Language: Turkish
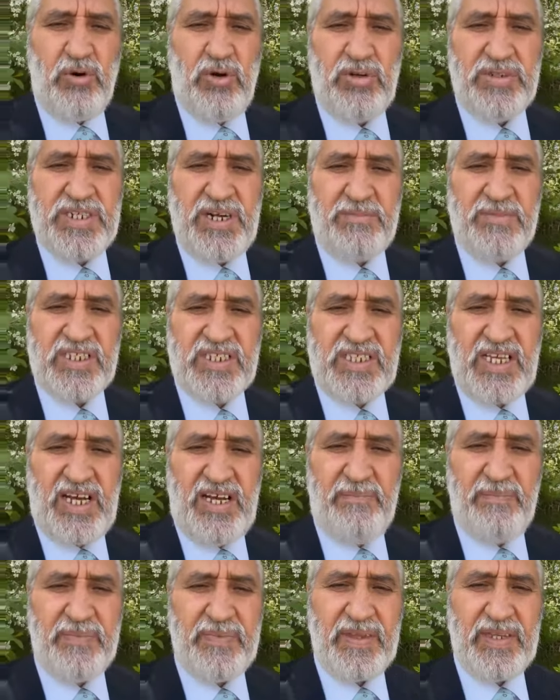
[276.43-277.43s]
O hocamız
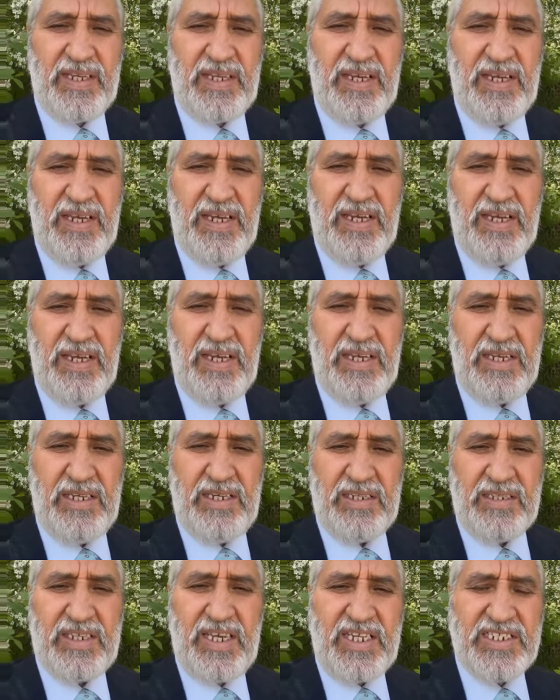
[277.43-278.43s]
da
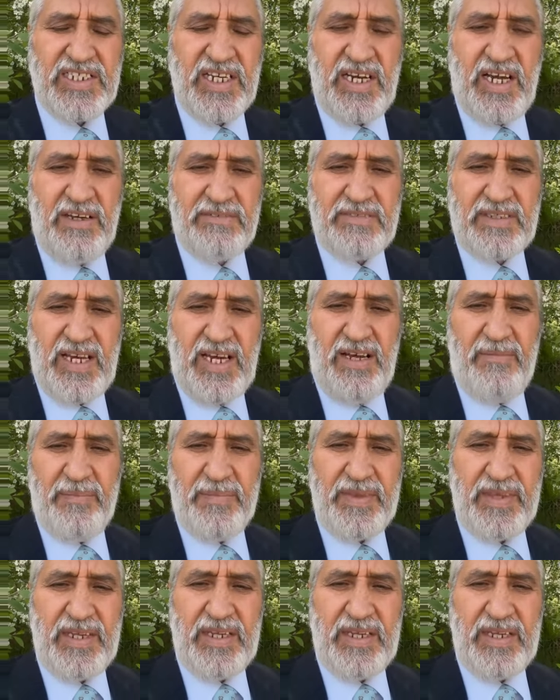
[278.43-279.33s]
geçen hafta